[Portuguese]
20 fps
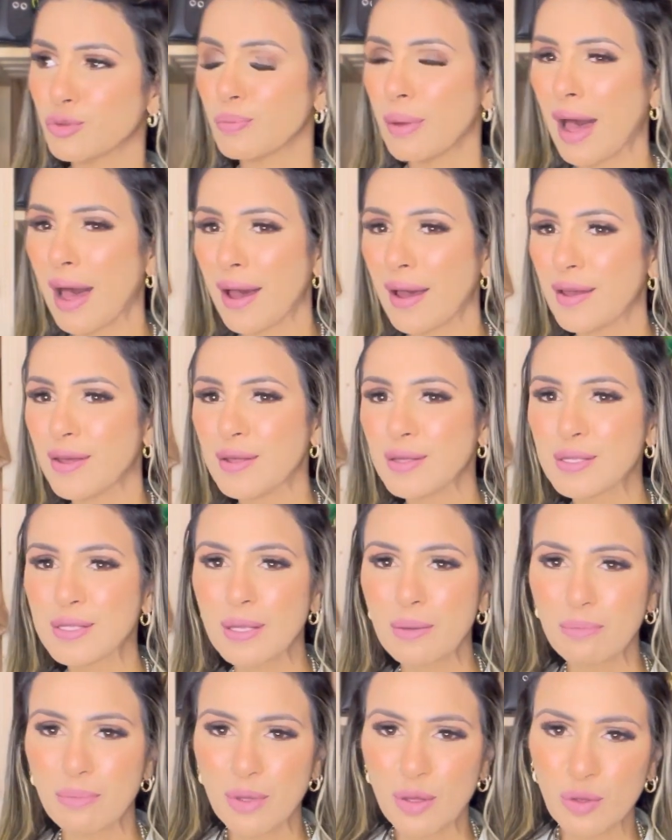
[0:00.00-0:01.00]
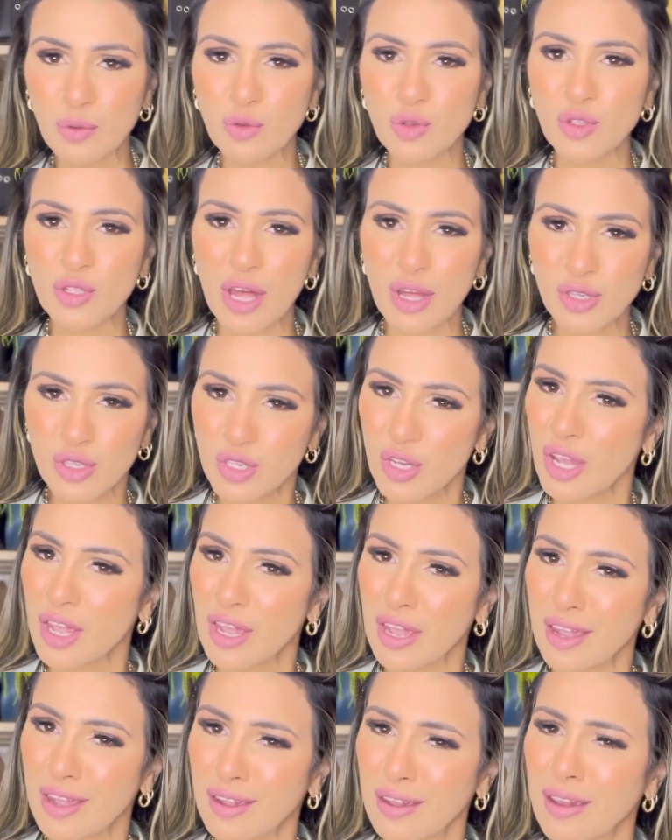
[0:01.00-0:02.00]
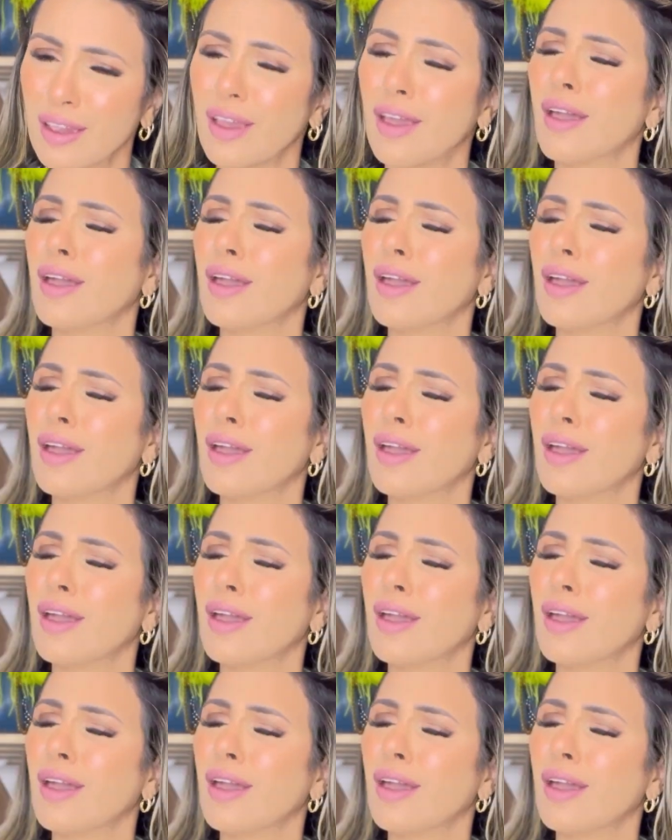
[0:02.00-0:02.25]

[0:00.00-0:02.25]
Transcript: barra recebidos da Shein.